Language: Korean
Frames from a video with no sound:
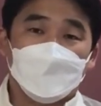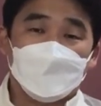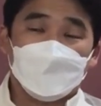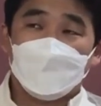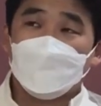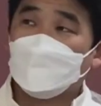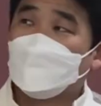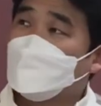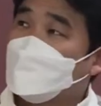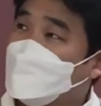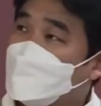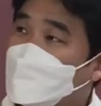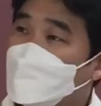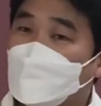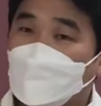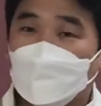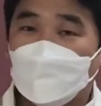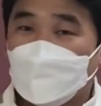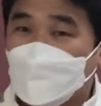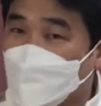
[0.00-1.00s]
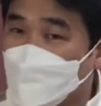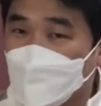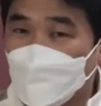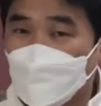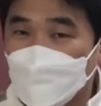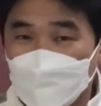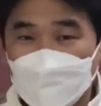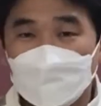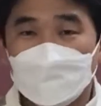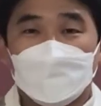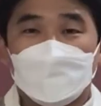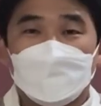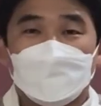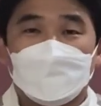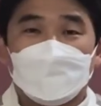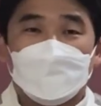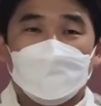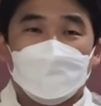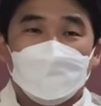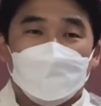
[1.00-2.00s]
도대체 이 땅 가운데 뭔 일이
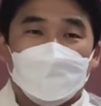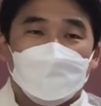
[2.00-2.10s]
있었나?